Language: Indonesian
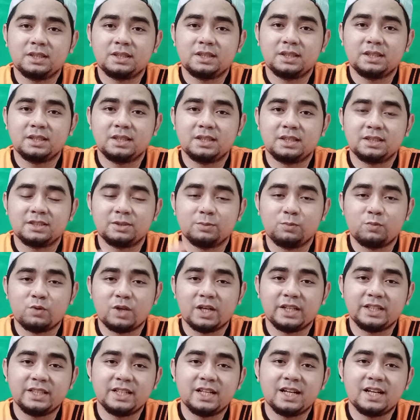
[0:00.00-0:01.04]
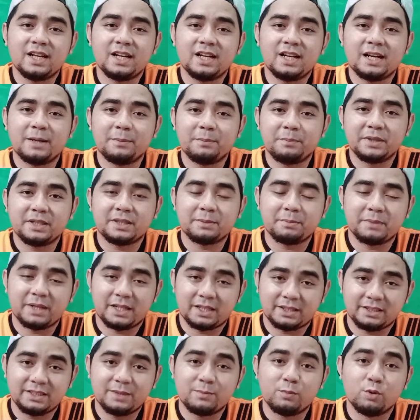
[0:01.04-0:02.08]
e, semuanya hampir
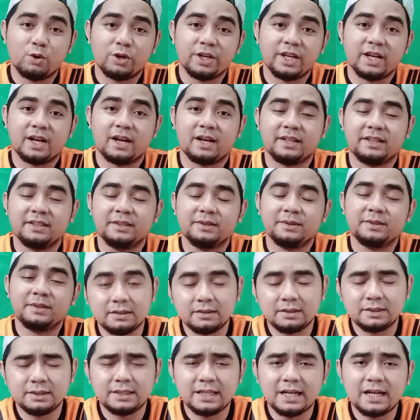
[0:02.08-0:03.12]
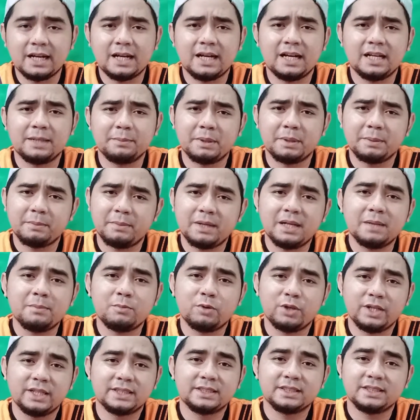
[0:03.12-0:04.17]
mereknya Boya gitu dan memang
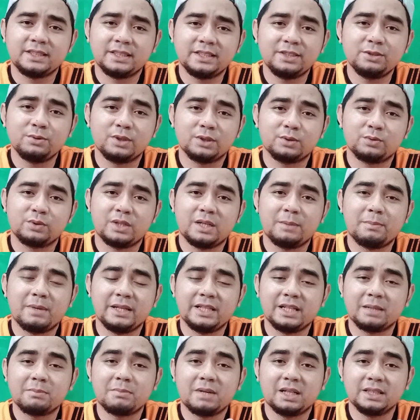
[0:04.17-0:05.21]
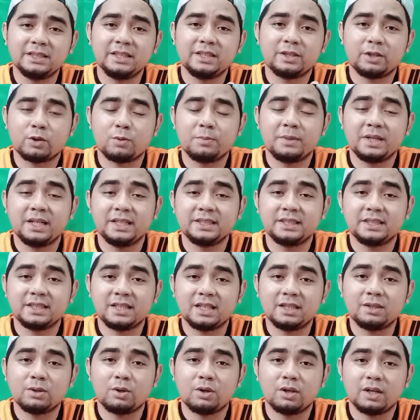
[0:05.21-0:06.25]
Boya sendiri juga sudah banyak banget
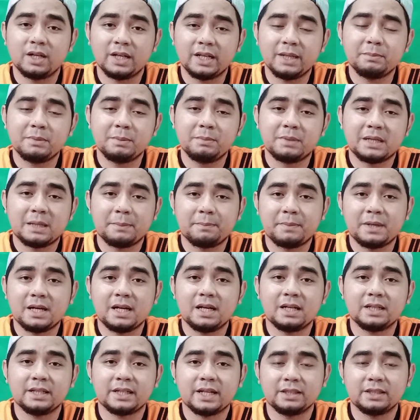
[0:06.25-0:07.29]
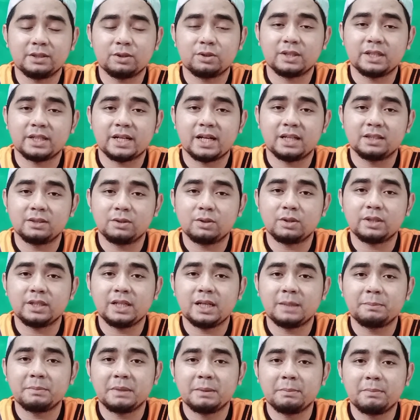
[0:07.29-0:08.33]
direkomendasikan oleh beberapa kreator-kreator
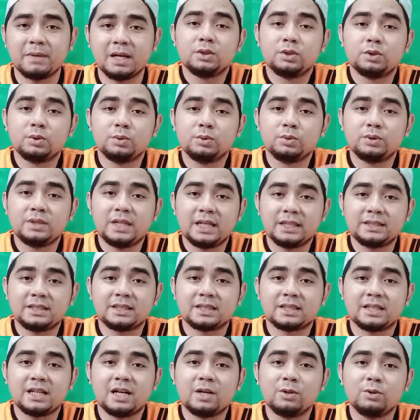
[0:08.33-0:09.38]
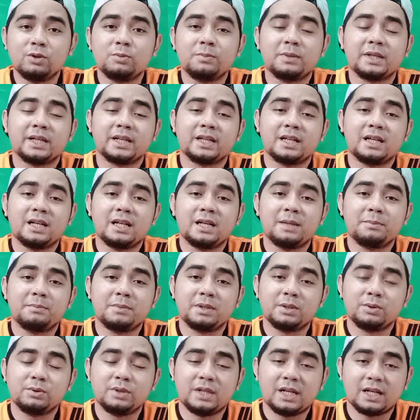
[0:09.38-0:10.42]
yang memang sudah terdahulu mereka
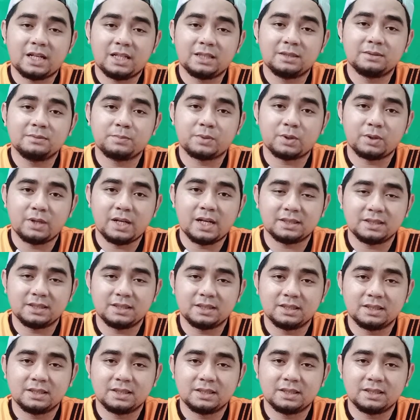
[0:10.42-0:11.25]
menggunakan produk e,